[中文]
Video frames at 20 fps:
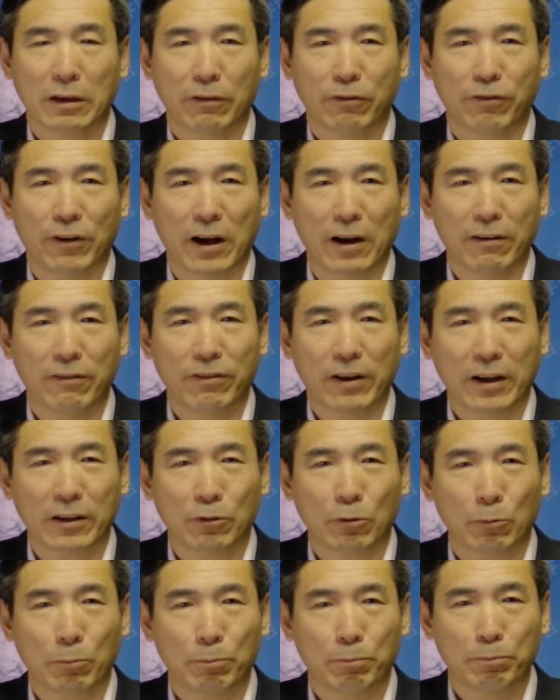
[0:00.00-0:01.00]
防
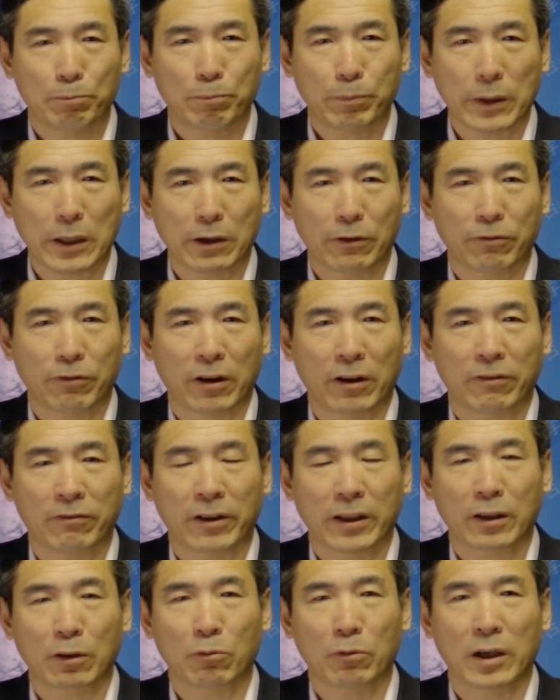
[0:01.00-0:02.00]
范与被防
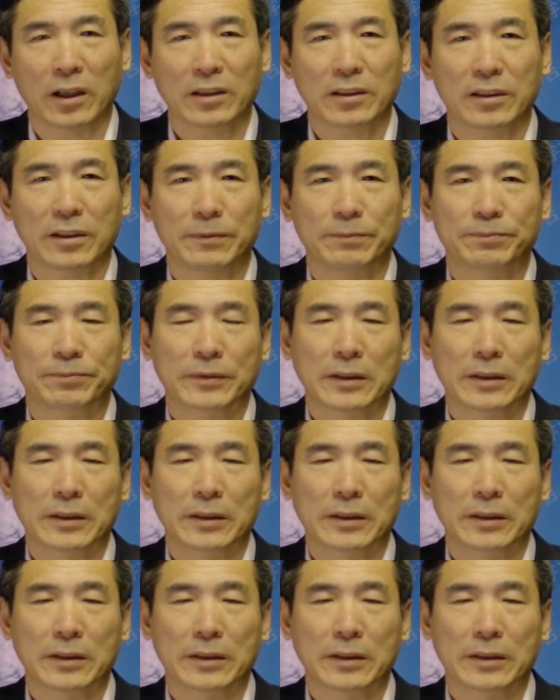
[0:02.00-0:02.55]
范的关系。